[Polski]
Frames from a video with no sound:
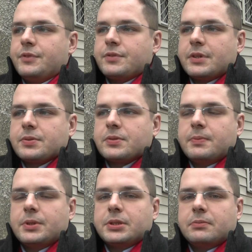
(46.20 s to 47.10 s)
W związku z
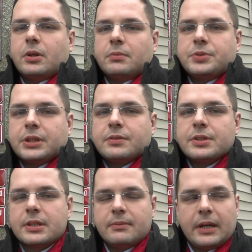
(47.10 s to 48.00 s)
pierwszym, no przede
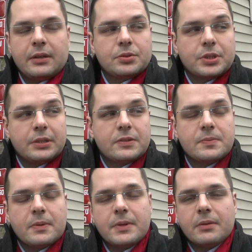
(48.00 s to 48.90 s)
wszystkim, tak jak już kiedyś
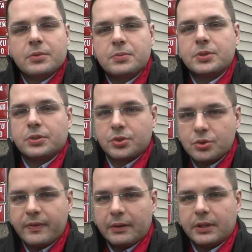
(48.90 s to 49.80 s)
wspomniałem, burmistrz
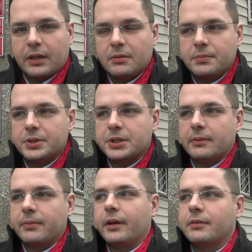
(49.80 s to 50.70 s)
odczuwał taką
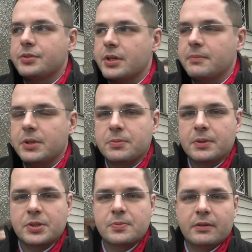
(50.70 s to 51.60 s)
potrzebę. Wczoraj
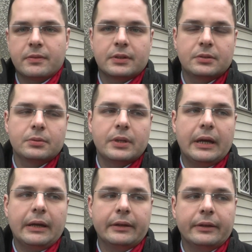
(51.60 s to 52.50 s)
mieliśmy rozmowę,
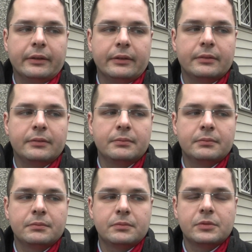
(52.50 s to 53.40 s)
która,
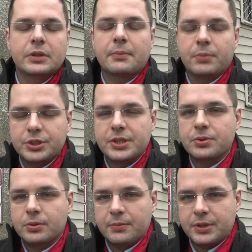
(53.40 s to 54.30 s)
y, na,
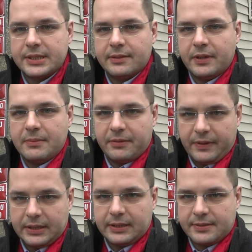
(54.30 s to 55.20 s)
podczas której przedstawiłem
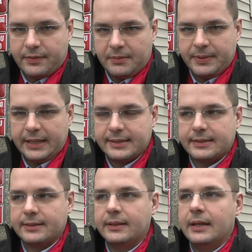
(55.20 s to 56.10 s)
efekty swojej
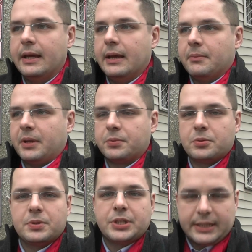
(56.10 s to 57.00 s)
pracy. Pan
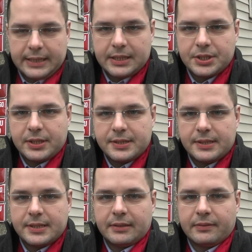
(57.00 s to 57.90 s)
burmistrz jak na razie jest
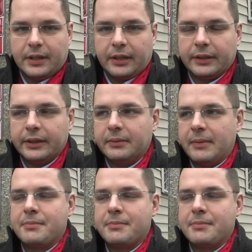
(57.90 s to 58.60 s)
niezadowolony.